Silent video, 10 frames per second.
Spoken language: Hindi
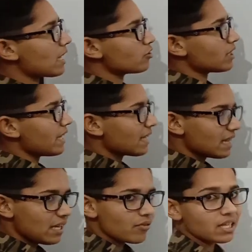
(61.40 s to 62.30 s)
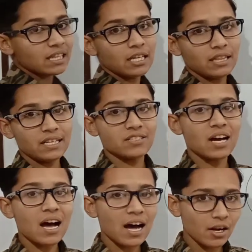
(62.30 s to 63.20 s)
क्या होता है यदि वृत्त की
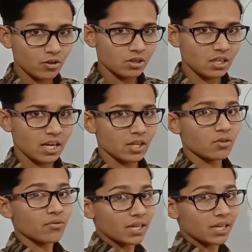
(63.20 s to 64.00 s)
त्रिज्या आर होती है तो